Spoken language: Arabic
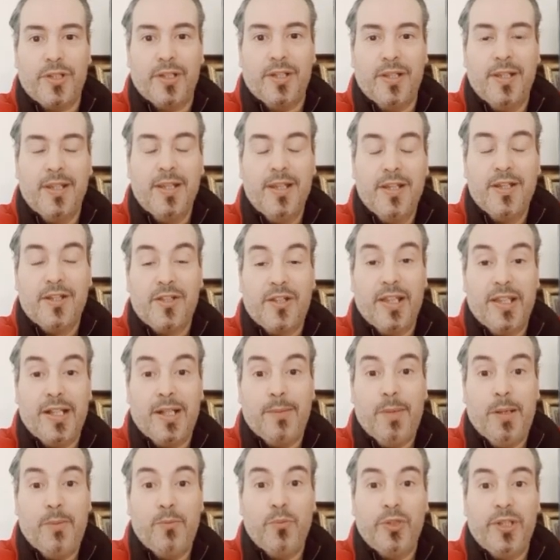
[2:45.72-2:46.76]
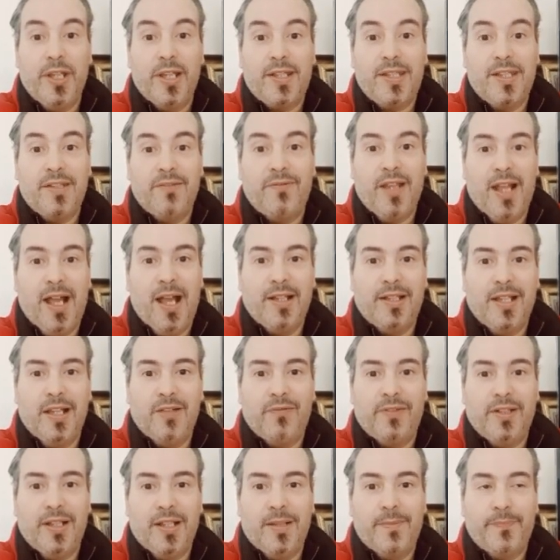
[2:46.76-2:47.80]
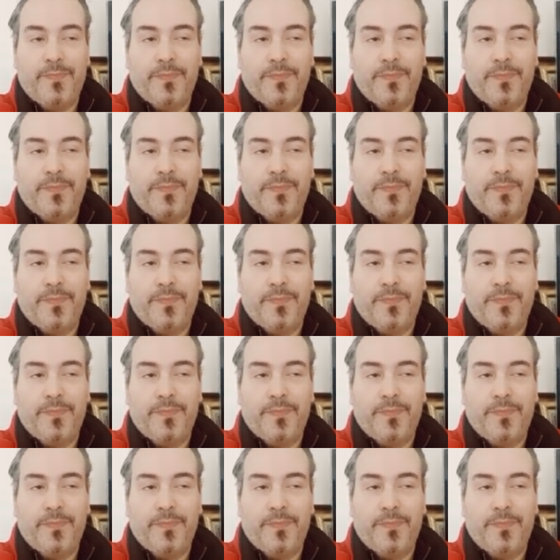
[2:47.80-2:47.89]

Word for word: شهيره محمود ياسين في احد الافلام